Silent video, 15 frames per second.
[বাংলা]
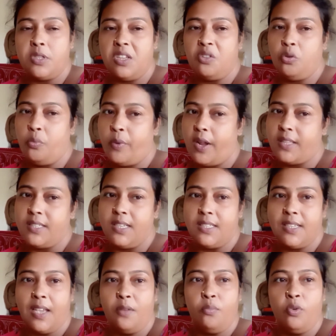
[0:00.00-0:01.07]
সে তোমরা
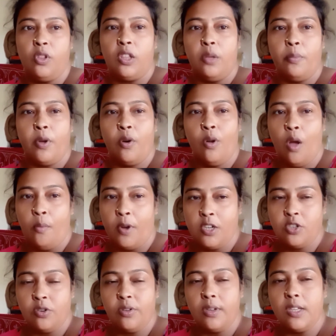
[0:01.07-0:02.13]
যে যাই বলতে পারো
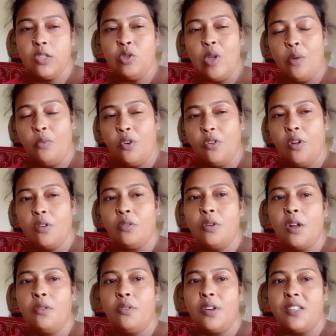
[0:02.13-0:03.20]
আমার সঙ্গে কিছু এমন
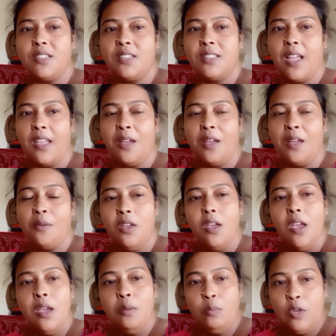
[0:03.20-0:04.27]
ঘটনা ঘটেছে তাই
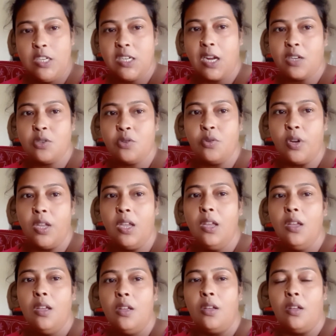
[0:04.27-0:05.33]
আমি বিশ্বাস
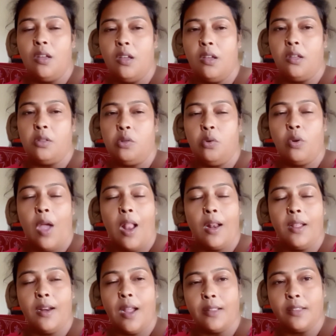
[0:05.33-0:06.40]
করি তো
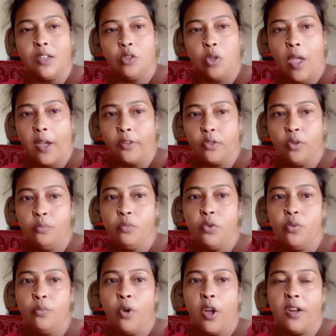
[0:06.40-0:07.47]
কালকে রাত্রে তো
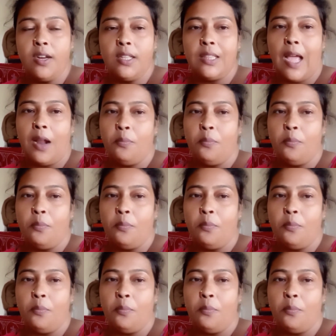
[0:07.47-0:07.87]
একদম ঘুম হয়নি